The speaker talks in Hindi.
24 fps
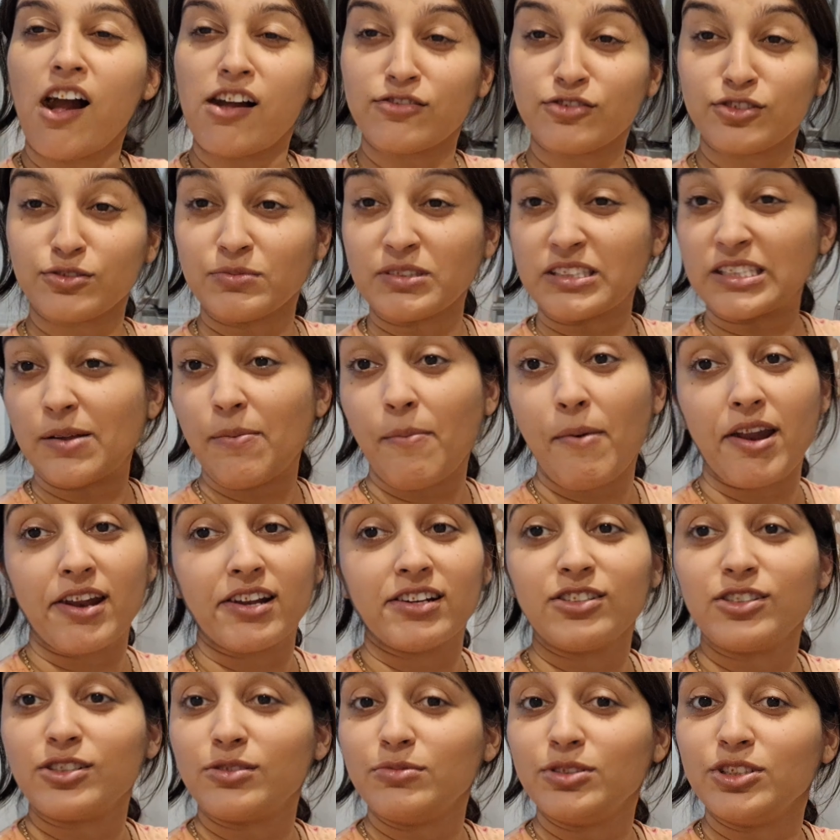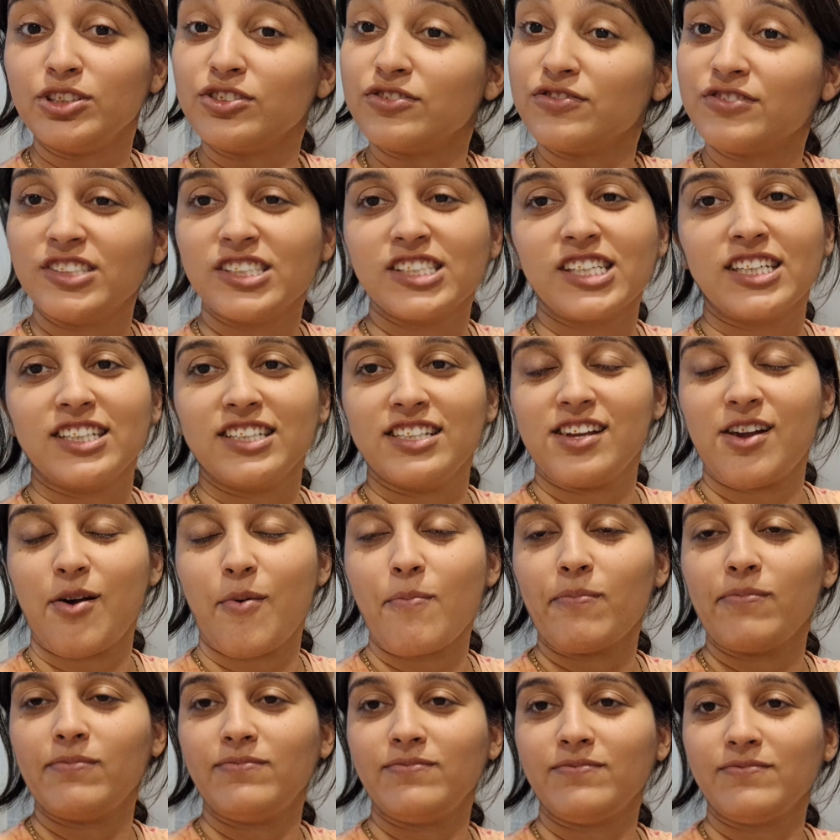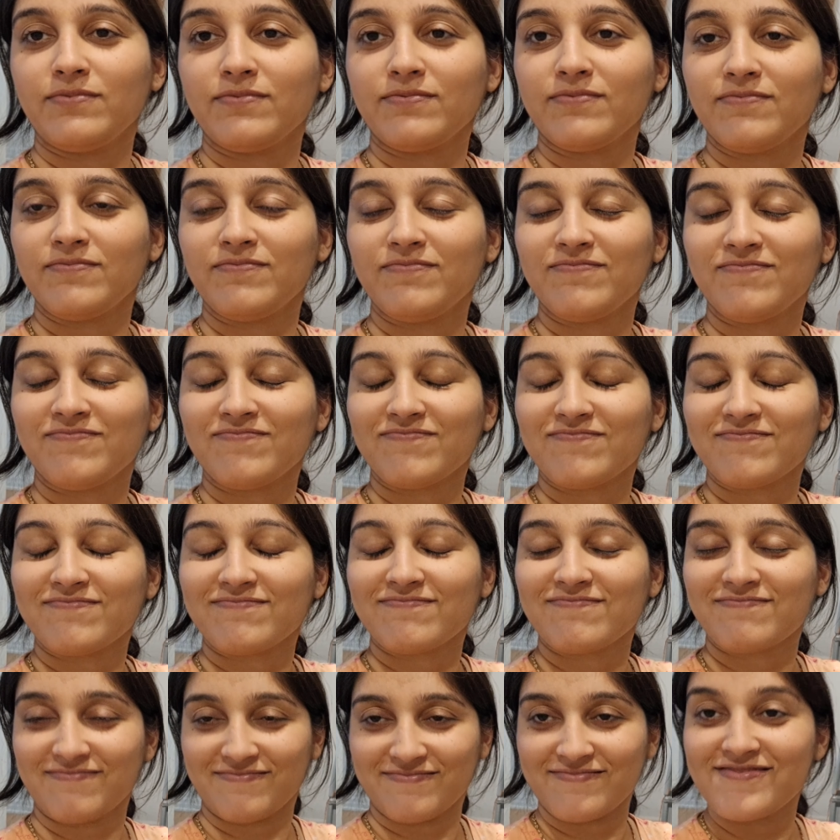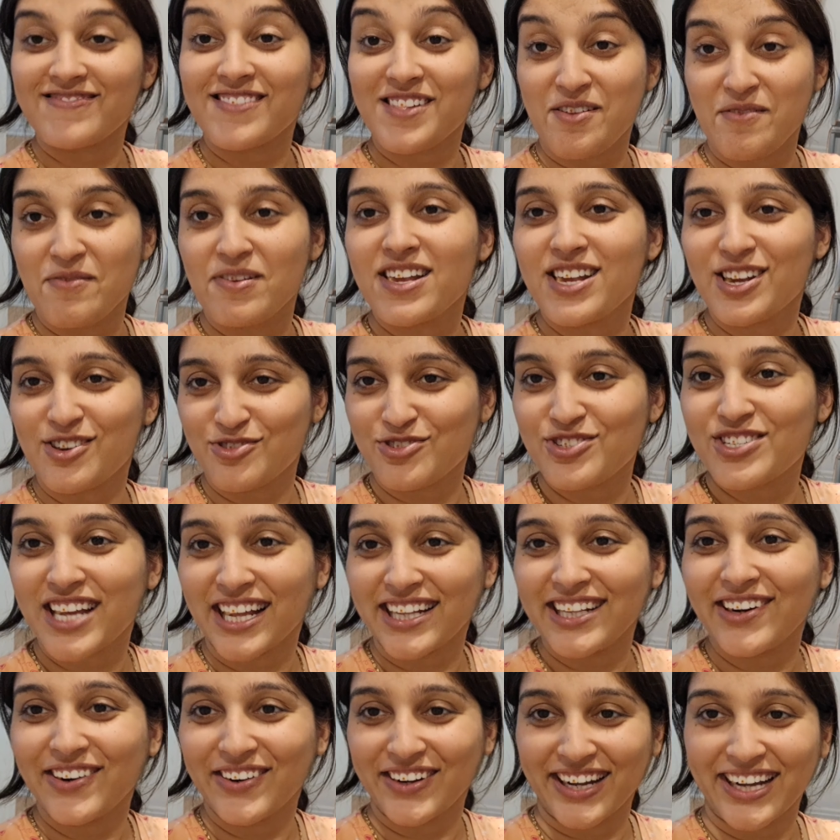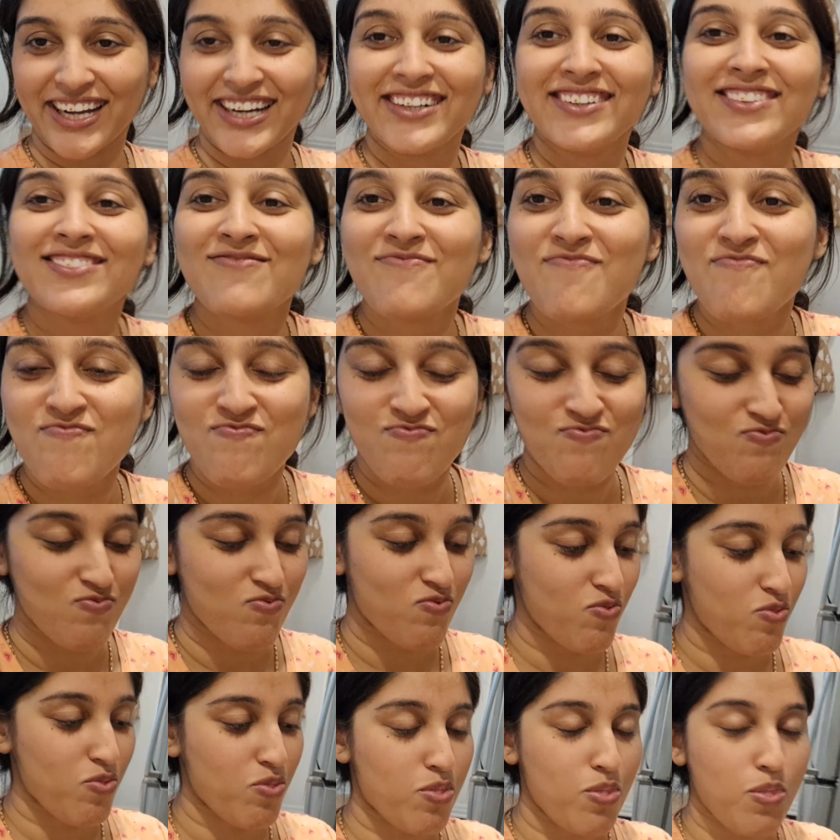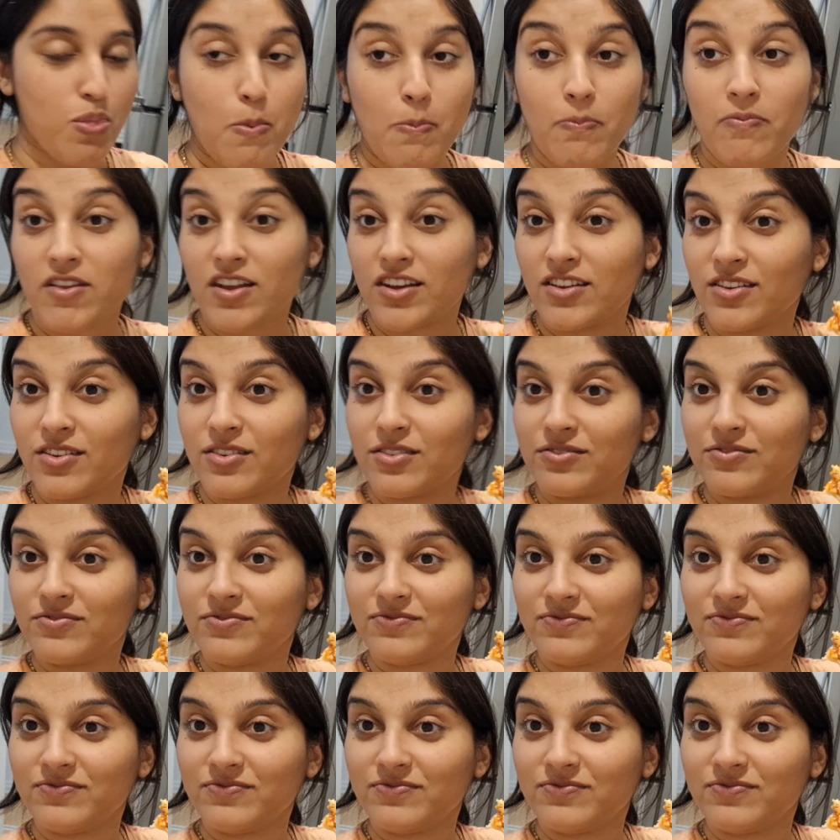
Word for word: आज तो मतलब मैंने डोमिनोज फील कर दिया ये कुछ ज़्यादा हो गया ये देखो